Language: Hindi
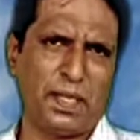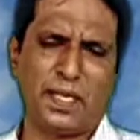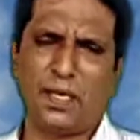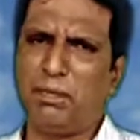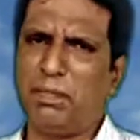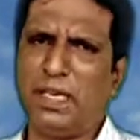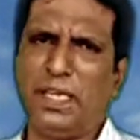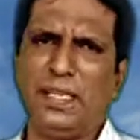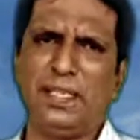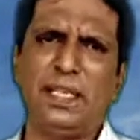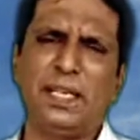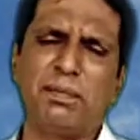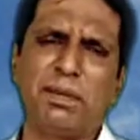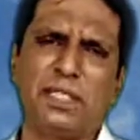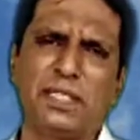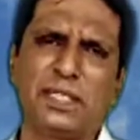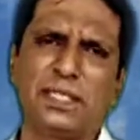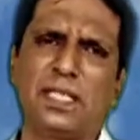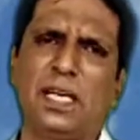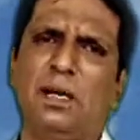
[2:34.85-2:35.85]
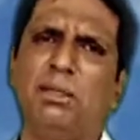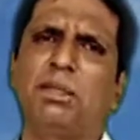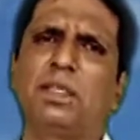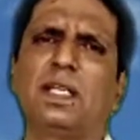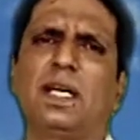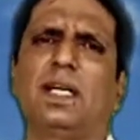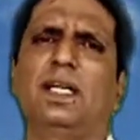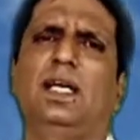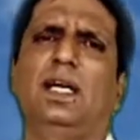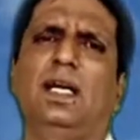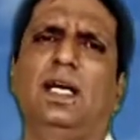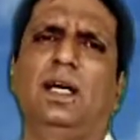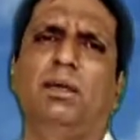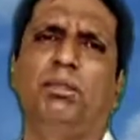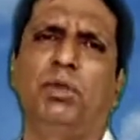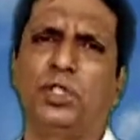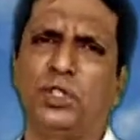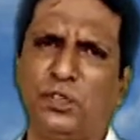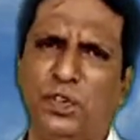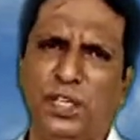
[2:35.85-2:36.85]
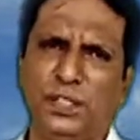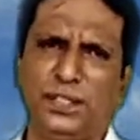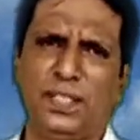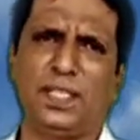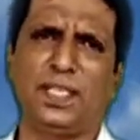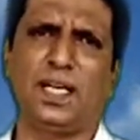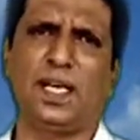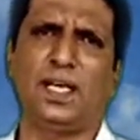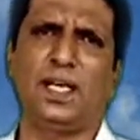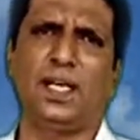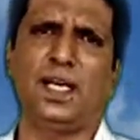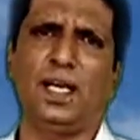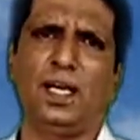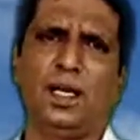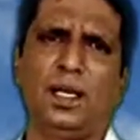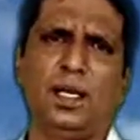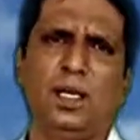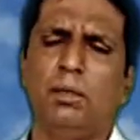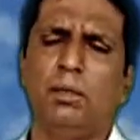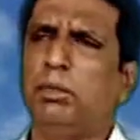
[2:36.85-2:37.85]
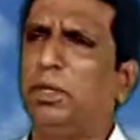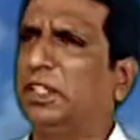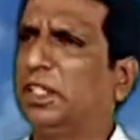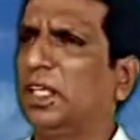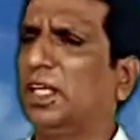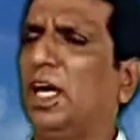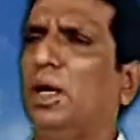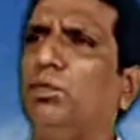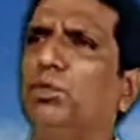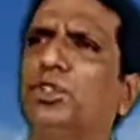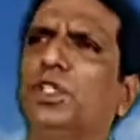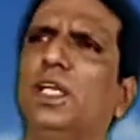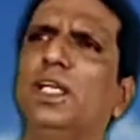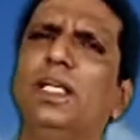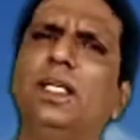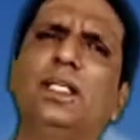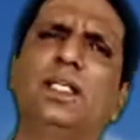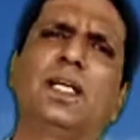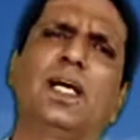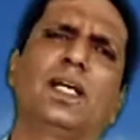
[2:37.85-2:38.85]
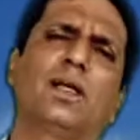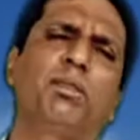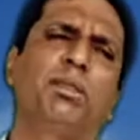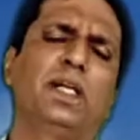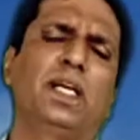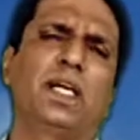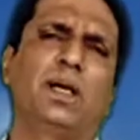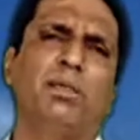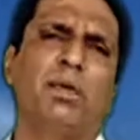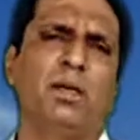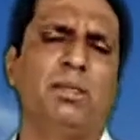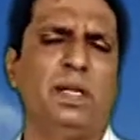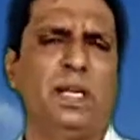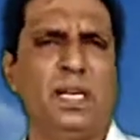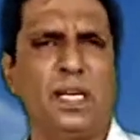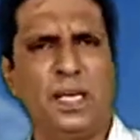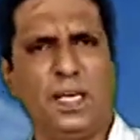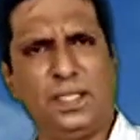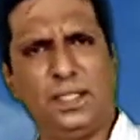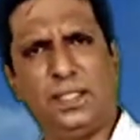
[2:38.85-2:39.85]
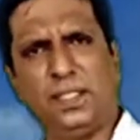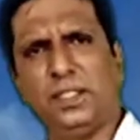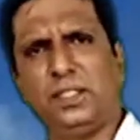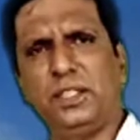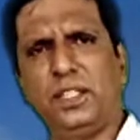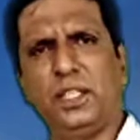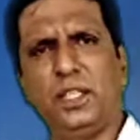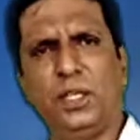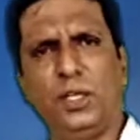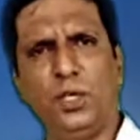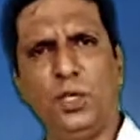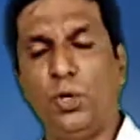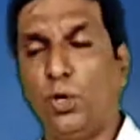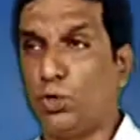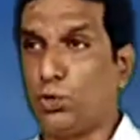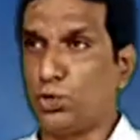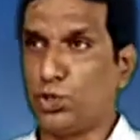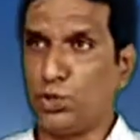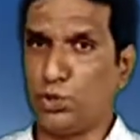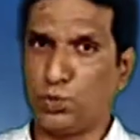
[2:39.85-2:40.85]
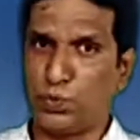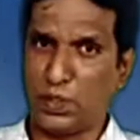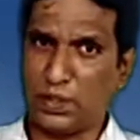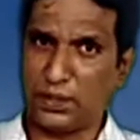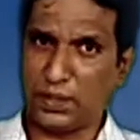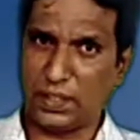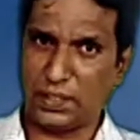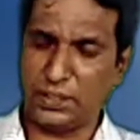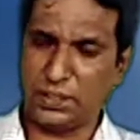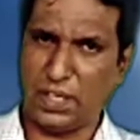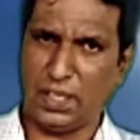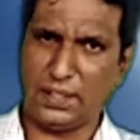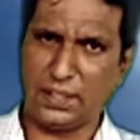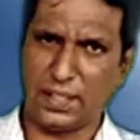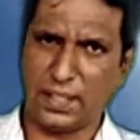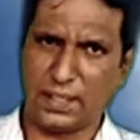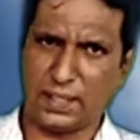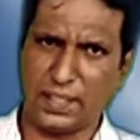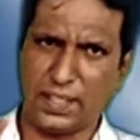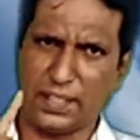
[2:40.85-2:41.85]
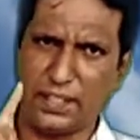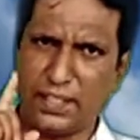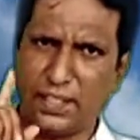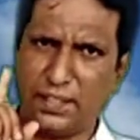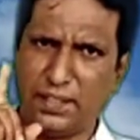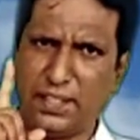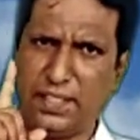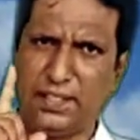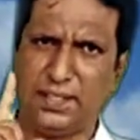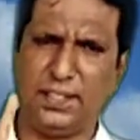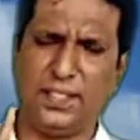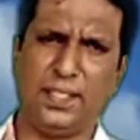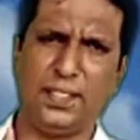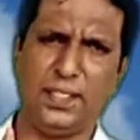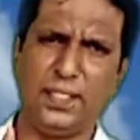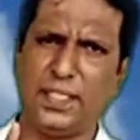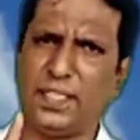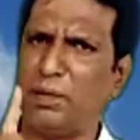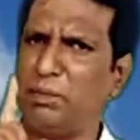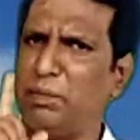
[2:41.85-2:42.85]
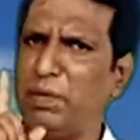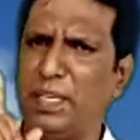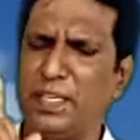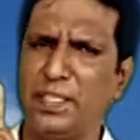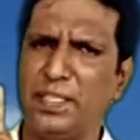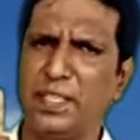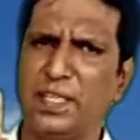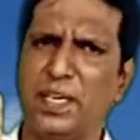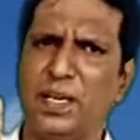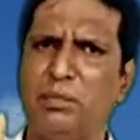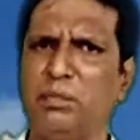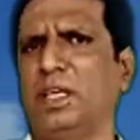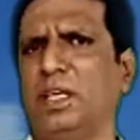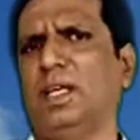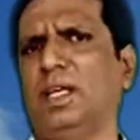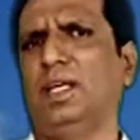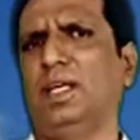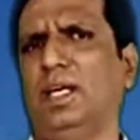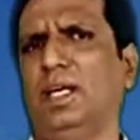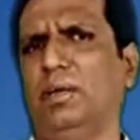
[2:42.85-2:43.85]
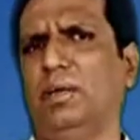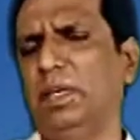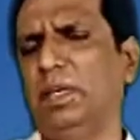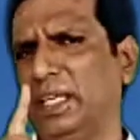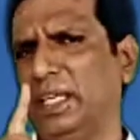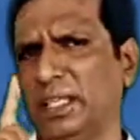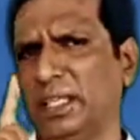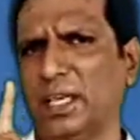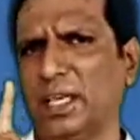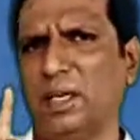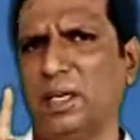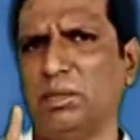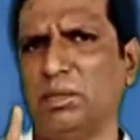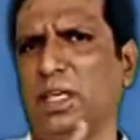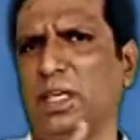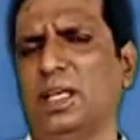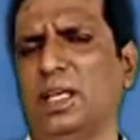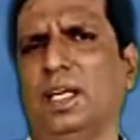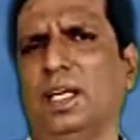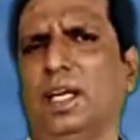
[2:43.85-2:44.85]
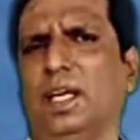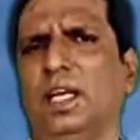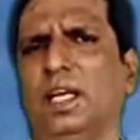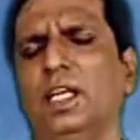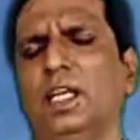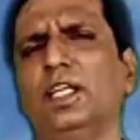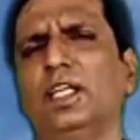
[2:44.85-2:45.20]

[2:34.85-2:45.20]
कि मैंने ये बस काम करना है मतवातर करना है बेशक आप उसे लिख कर अपने कमरे में लगा दीजिए और उसे उस वक्त तक याद करते रहिए देखते रहिए कि मैंने ये काम करना है मैंने ये काम करना है